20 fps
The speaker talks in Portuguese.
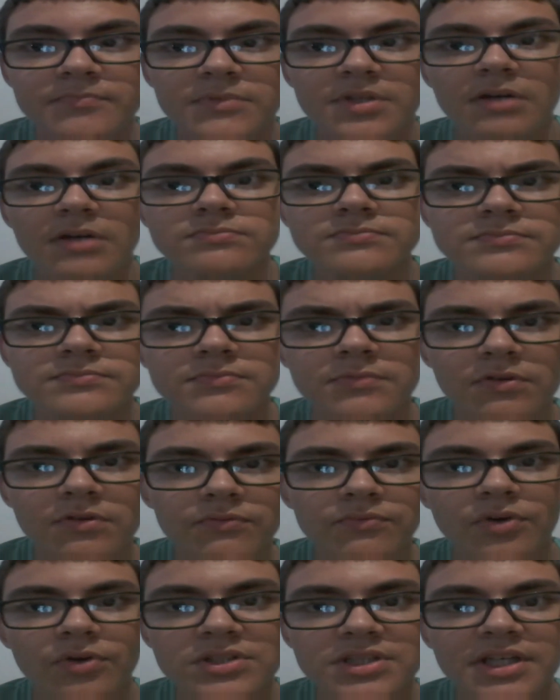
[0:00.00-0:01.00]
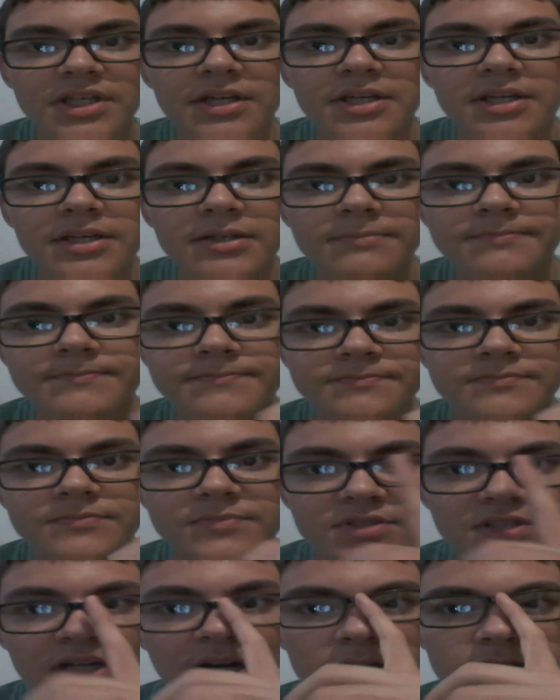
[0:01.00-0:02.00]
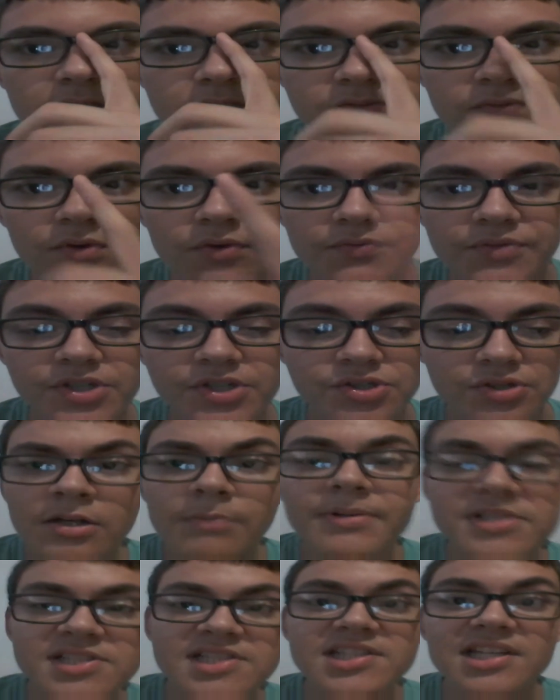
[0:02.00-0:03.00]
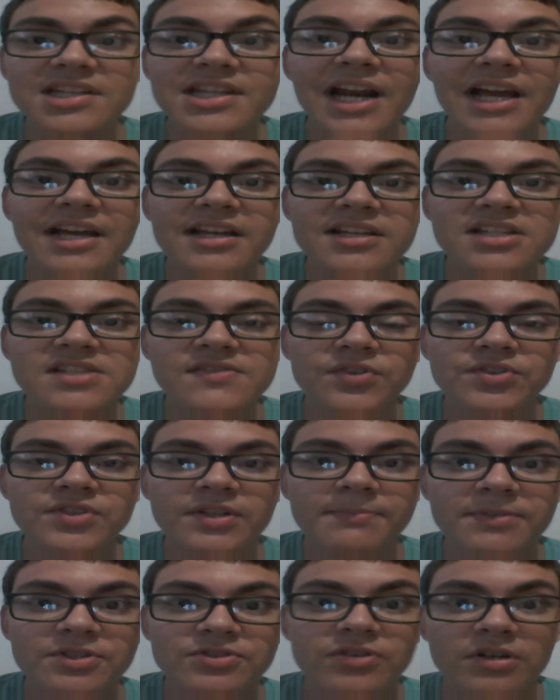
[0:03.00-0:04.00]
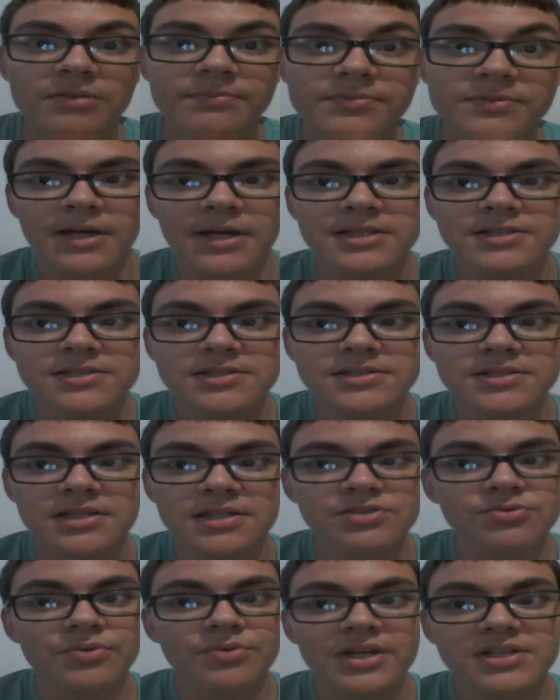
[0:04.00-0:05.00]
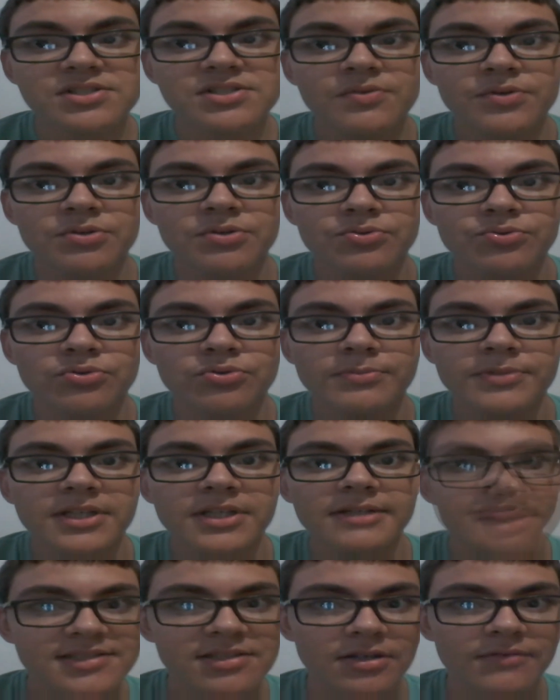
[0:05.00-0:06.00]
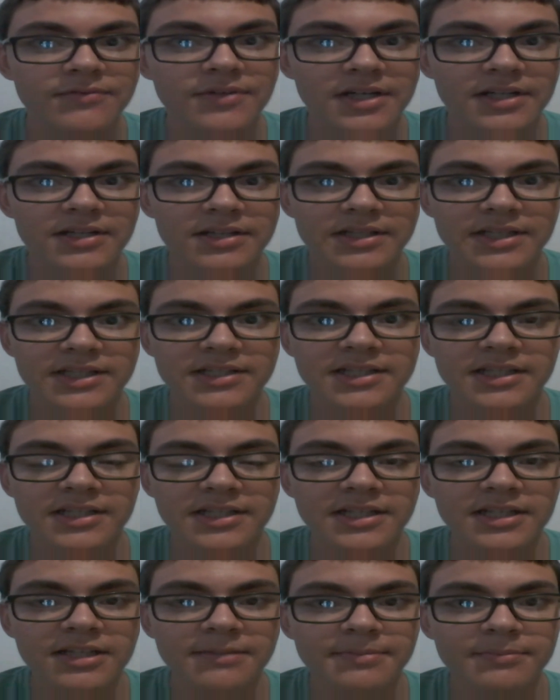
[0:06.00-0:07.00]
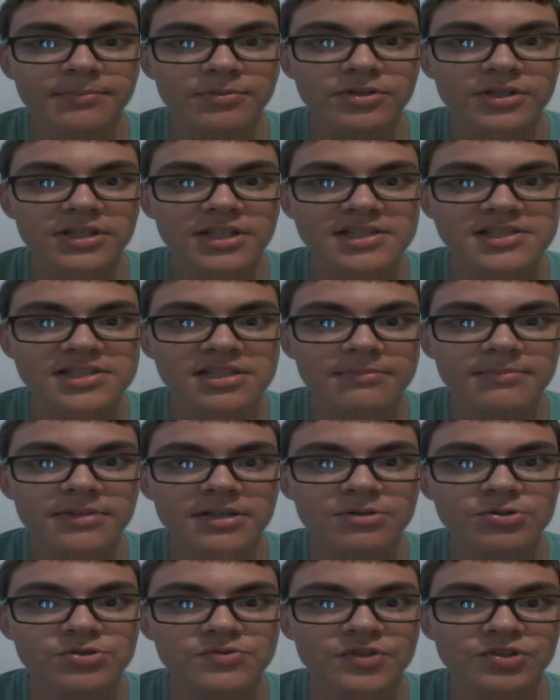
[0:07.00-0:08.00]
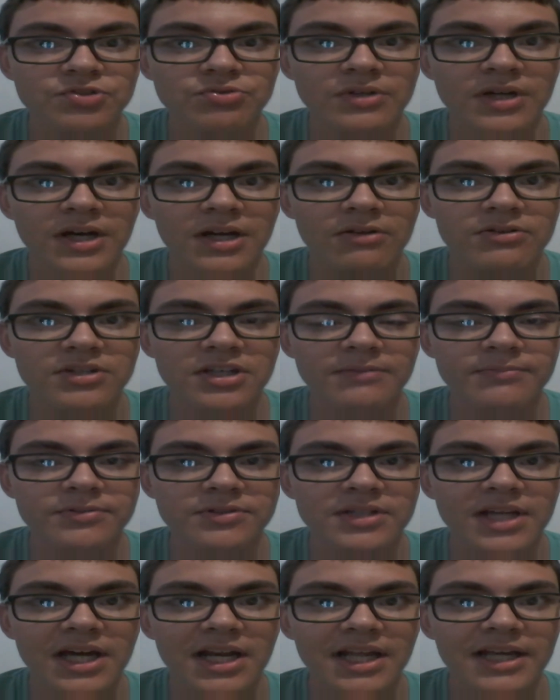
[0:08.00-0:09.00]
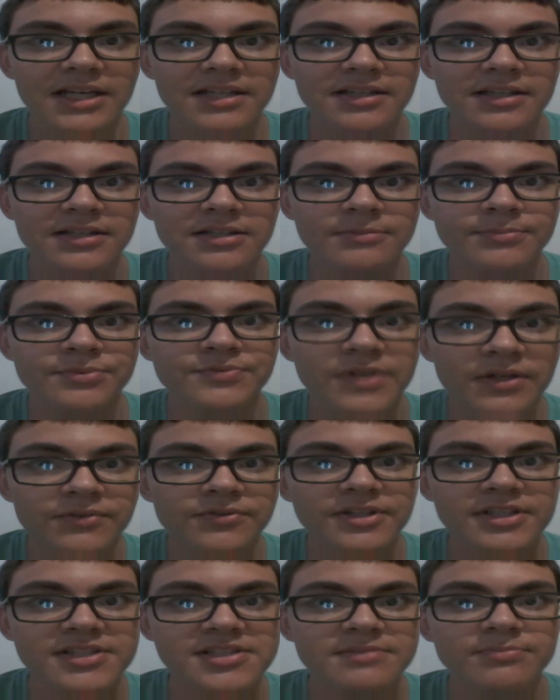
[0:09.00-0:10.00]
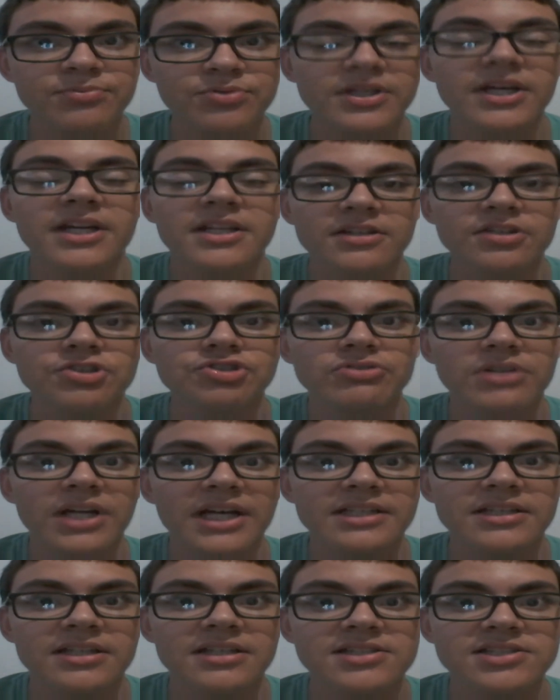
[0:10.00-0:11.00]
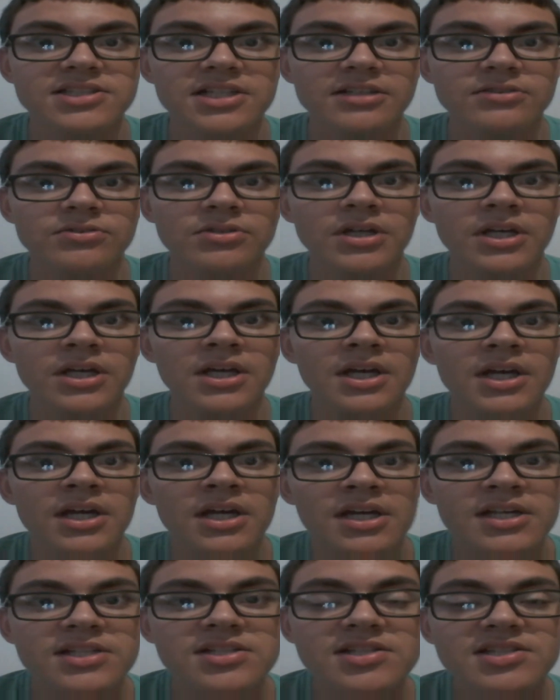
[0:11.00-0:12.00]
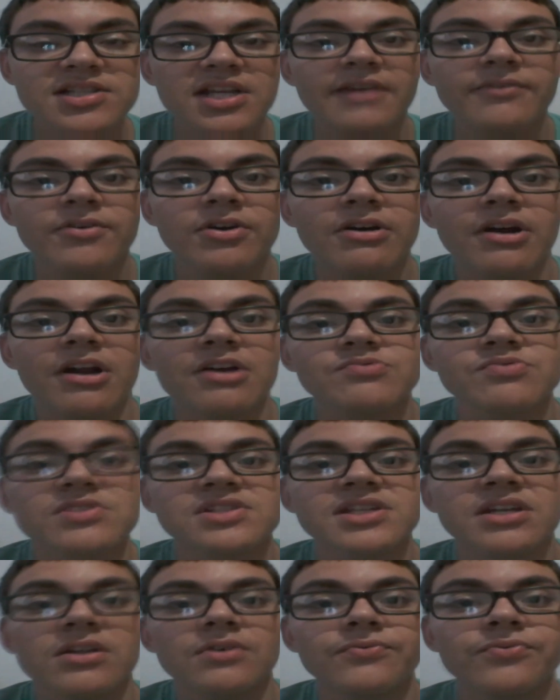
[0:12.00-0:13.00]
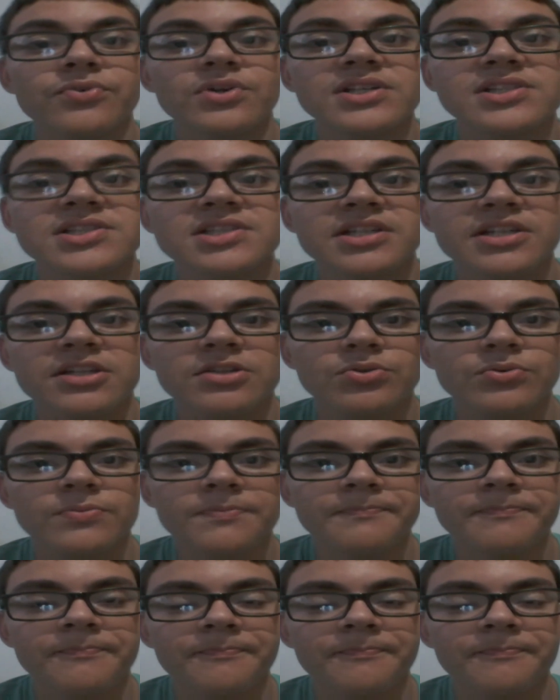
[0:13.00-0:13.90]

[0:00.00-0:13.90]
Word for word: Então, votem aí certo? Esse foi o vídeo. Não precisa dar like nesse vídeo, da tá, pessoal? Mas vocês conhecem o YouTube, né? Essa nova lei dele aí, né? Pra poder receber os vídeos do canal tem que dar like, né? Então, por favor, aí, se puderem, deixa o like aí, certo? Se inscreve no canal se você não for inscrito.